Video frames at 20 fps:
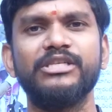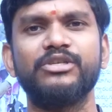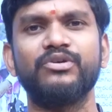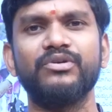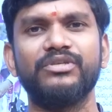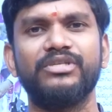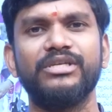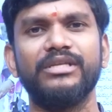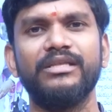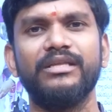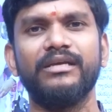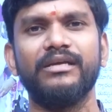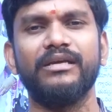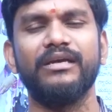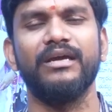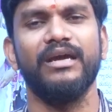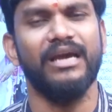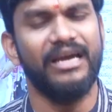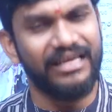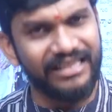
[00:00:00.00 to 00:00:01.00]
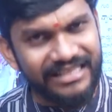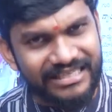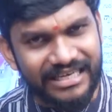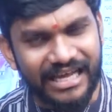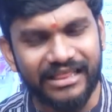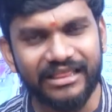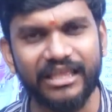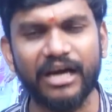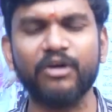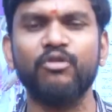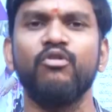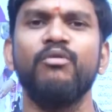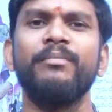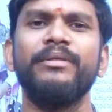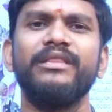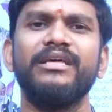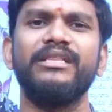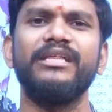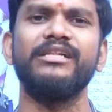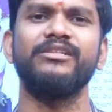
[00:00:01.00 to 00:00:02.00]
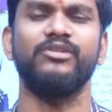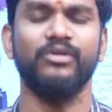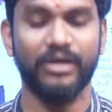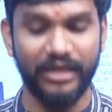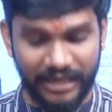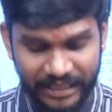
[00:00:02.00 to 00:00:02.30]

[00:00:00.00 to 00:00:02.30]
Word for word: తీసుకొచ్చింది ఇది చాలా తక్కువ మంది తెలుసు